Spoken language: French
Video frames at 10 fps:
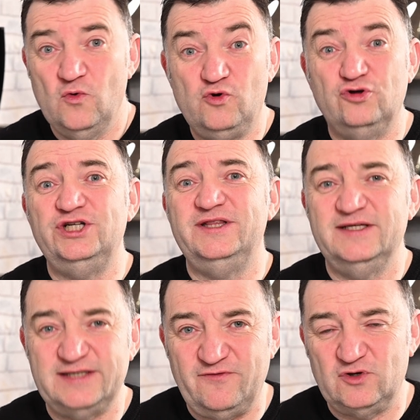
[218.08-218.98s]
ou que j'ai
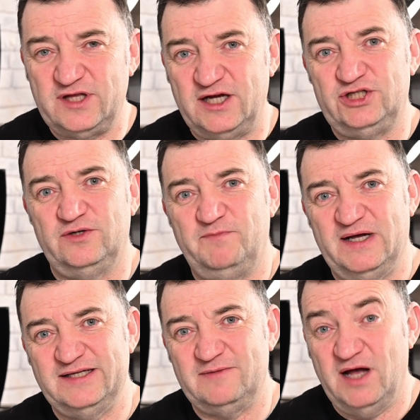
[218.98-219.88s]
des avantages
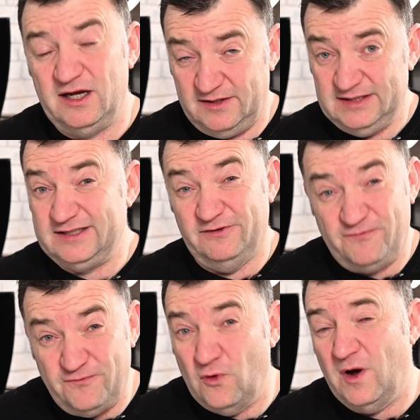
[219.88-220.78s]
par cette marque. C'est
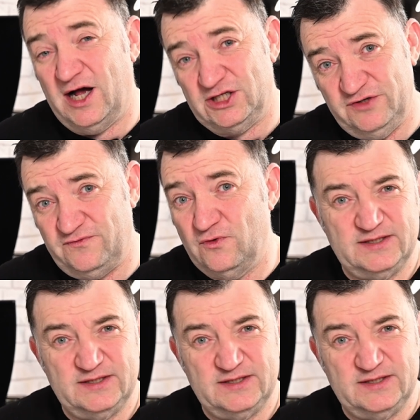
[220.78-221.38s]
faux, archi faux.